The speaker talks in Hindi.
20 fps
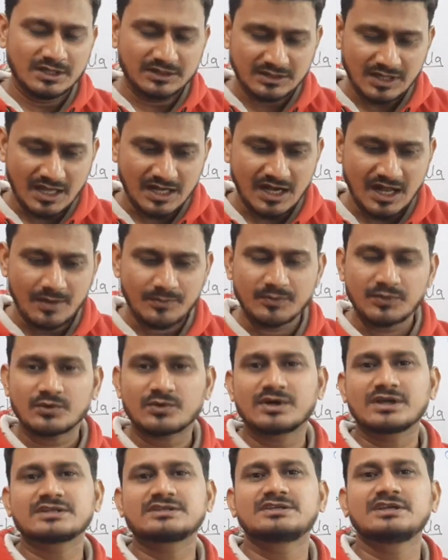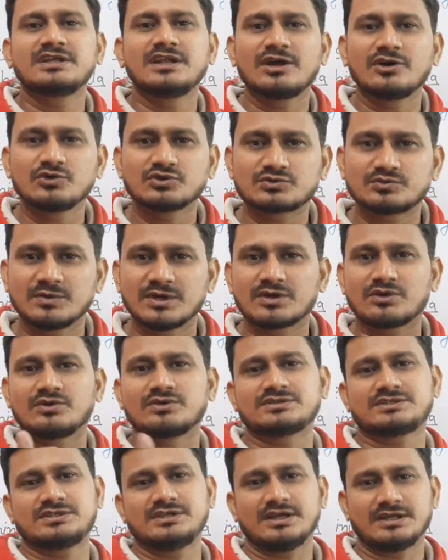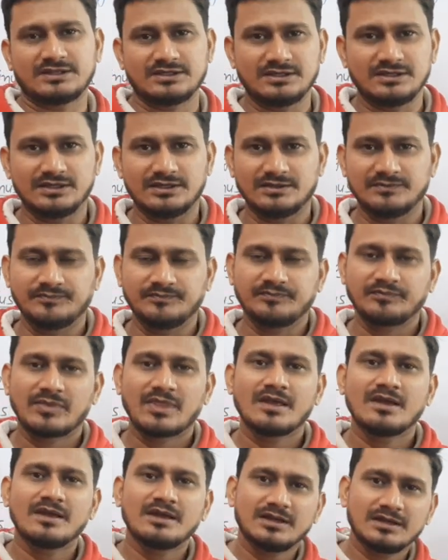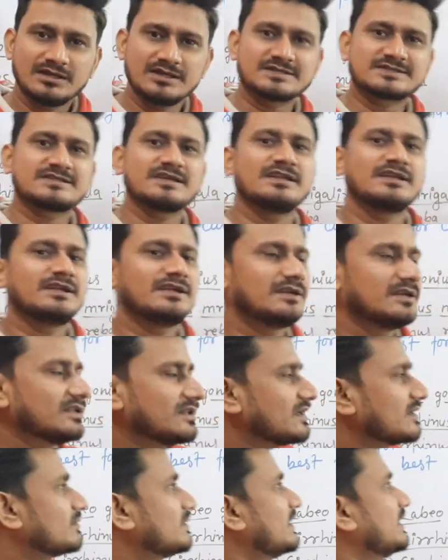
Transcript: तालाब पोखर झील है उसमें कौन सी आती हैं इसके लिए इंड तक